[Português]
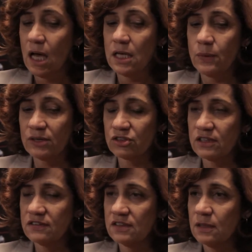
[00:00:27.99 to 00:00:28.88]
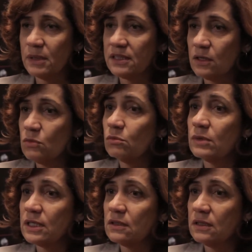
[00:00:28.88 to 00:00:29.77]
E eu acho que o cinema tem,
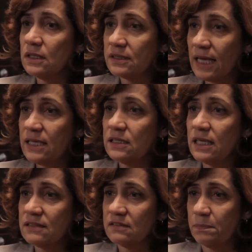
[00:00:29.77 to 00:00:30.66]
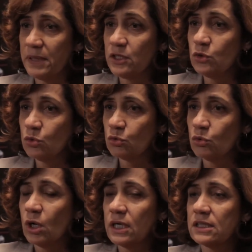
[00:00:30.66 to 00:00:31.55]
uma, tem nesse período